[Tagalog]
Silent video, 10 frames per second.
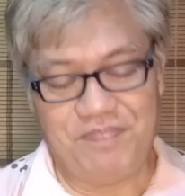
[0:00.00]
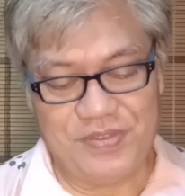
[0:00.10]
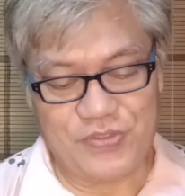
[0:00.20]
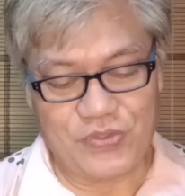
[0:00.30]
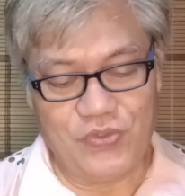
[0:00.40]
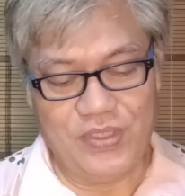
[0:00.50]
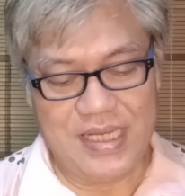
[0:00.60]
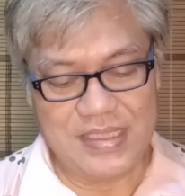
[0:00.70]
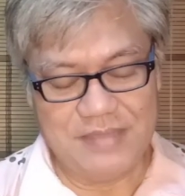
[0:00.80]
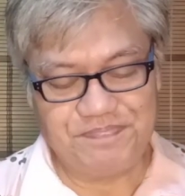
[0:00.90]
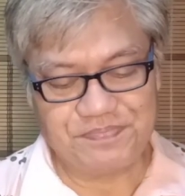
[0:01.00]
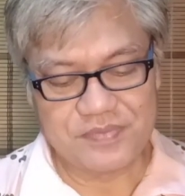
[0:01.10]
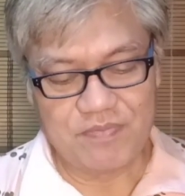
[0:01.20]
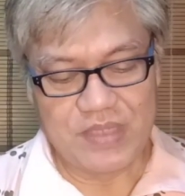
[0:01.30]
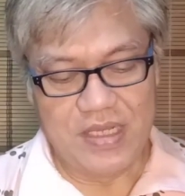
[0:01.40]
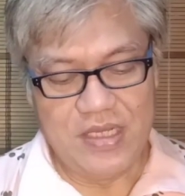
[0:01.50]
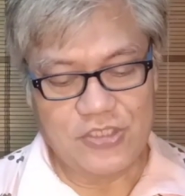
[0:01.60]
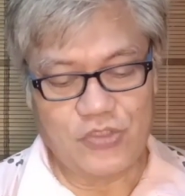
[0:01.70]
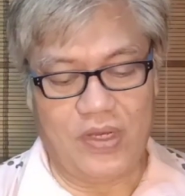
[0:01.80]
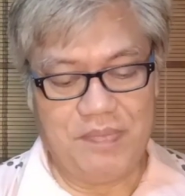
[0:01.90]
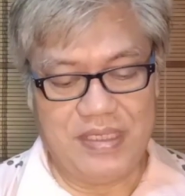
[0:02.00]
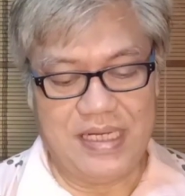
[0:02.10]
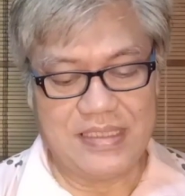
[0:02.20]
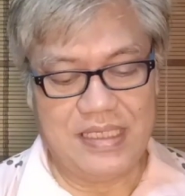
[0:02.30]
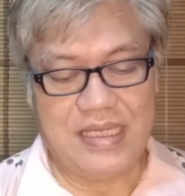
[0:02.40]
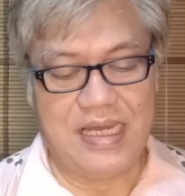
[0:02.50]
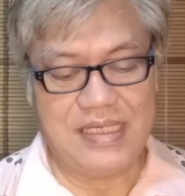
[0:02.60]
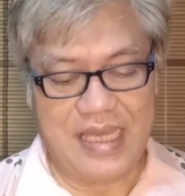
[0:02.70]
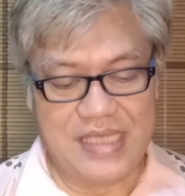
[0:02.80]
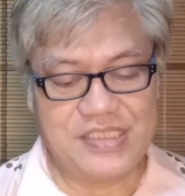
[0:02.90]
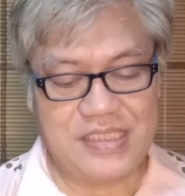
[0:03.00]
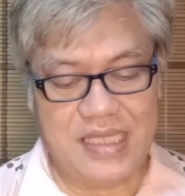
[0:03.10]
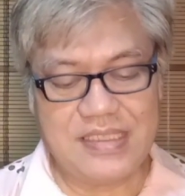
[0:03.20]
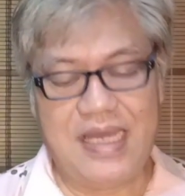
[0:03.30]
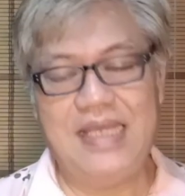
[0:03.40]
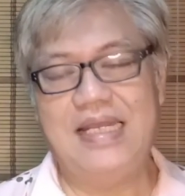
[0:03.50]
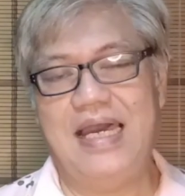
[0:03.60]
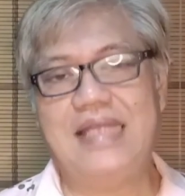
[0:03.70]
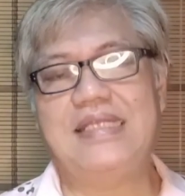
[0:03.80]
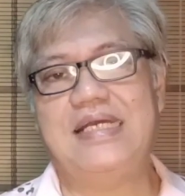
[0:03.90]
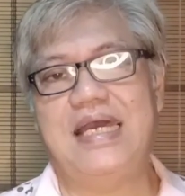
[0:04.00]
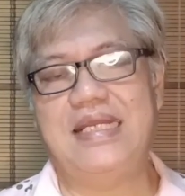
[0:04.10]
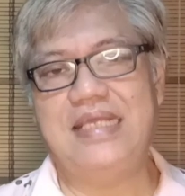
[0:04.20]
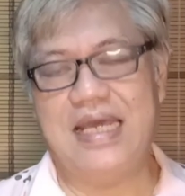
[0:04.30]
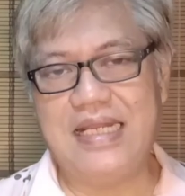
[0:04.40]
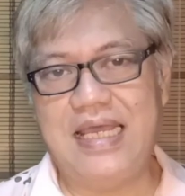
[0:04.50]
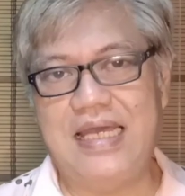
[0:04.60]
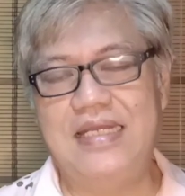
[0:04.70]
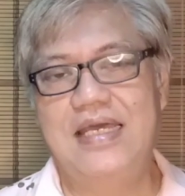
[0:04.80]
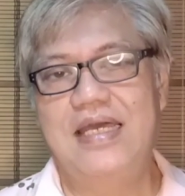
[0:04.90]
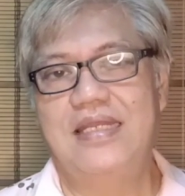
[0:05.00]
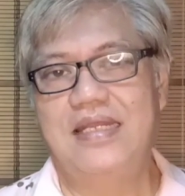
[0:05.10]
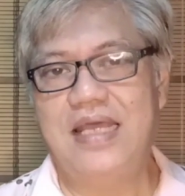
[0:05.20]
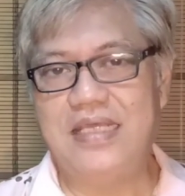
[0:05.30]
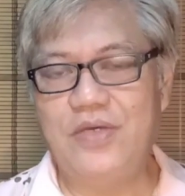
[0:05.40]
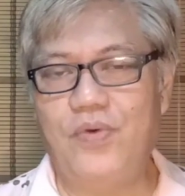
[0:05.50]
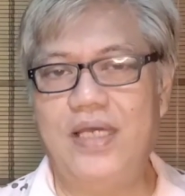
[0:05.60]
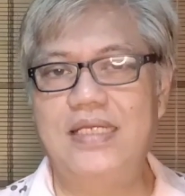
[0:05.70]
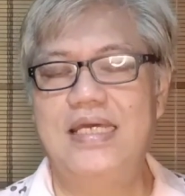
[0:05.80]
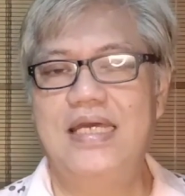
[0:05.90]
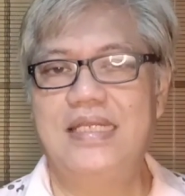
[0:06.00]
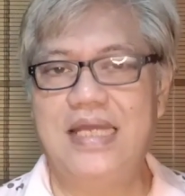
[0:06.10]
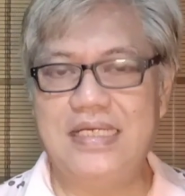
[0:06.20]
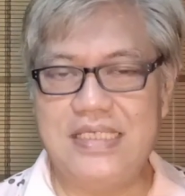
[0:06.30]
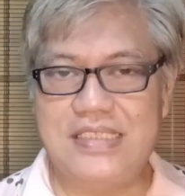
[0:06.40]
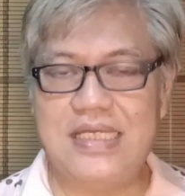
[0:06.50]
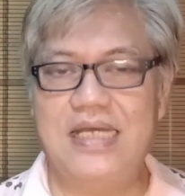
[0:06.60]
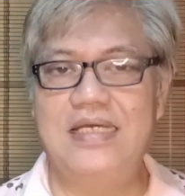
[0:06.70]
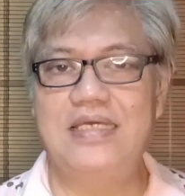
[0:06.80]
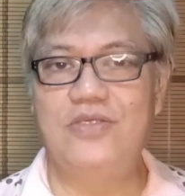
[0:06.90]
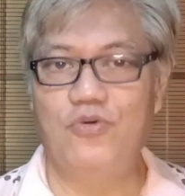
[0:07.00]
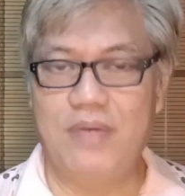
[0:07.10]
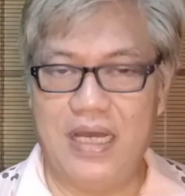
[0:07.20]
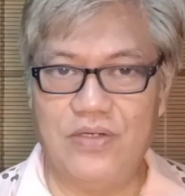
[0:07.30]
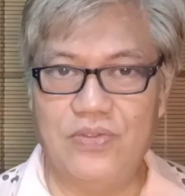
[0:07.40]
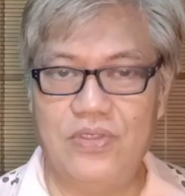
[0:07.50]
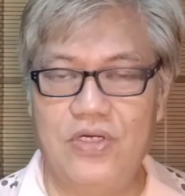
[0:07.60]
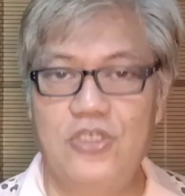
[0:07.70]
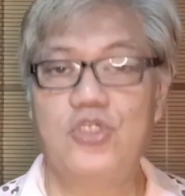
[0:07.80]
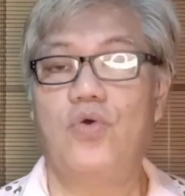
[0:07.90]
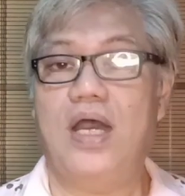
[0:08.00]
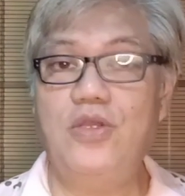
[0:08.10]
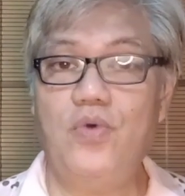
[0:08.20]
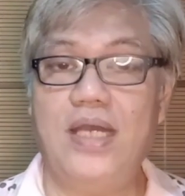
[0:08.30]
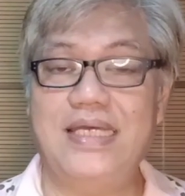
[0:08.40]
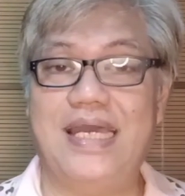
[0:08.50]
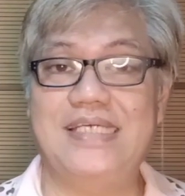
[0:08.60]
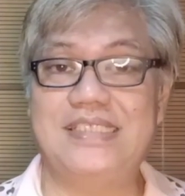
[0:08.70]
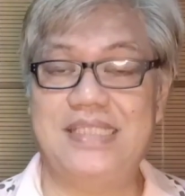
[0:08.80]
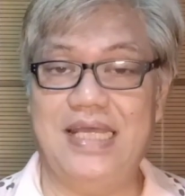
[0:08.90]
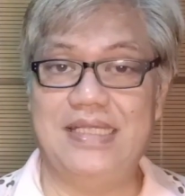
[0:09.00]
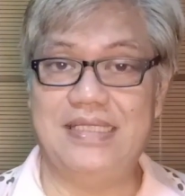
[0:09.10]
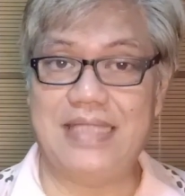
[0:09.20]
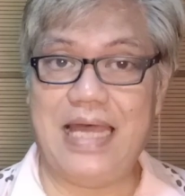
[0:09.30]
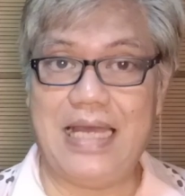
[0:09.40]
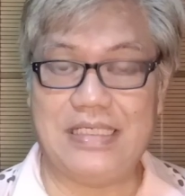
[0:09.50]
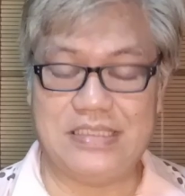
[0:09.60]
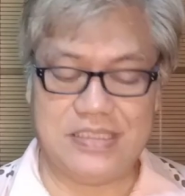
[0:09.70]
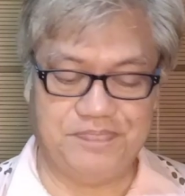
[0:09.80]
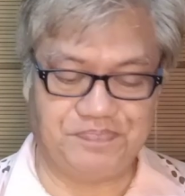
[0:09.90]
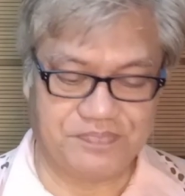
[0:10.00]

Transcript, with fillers: So tuloy natin. So alam na natin, ang estate ay lahat ng ari-arian na naiwan ng isang yumao. So ano ang estate tax?